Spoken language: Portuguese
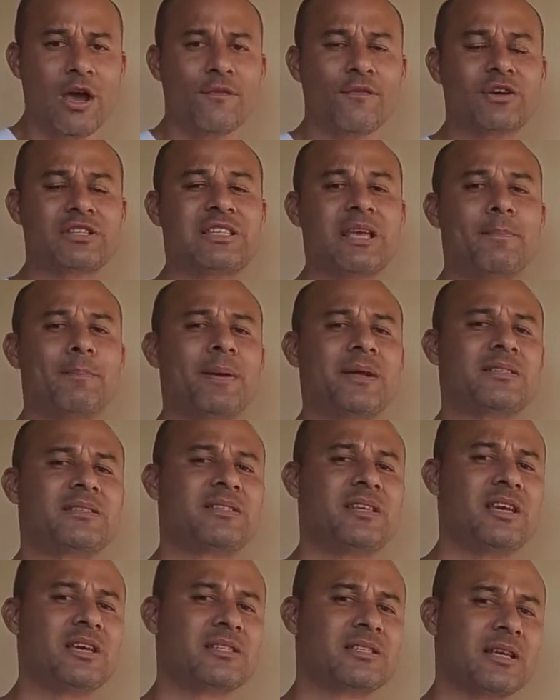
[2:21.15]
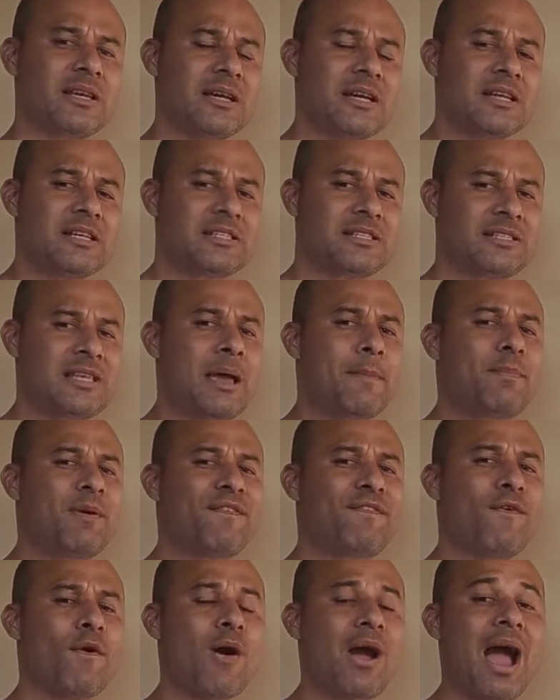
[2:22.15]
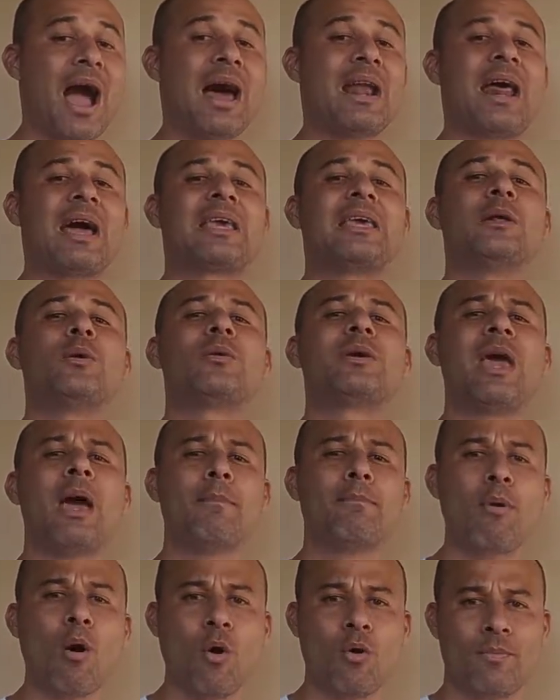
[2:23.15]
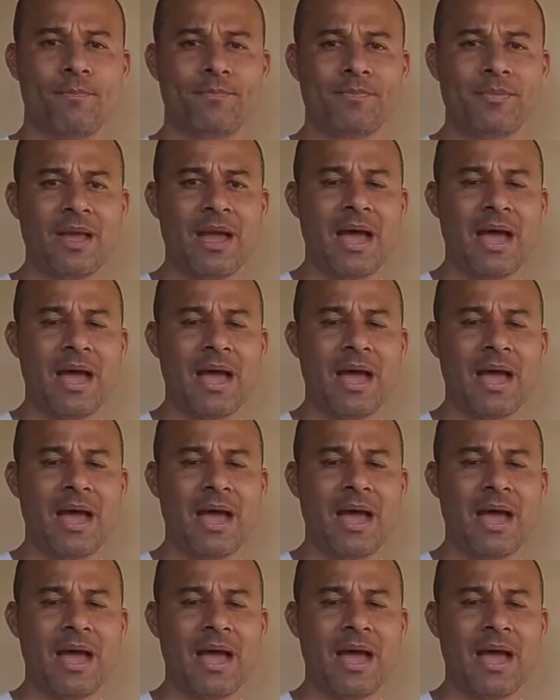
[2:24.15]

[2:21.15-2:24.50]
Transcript: você precisa sempre focar naquilo que é bom.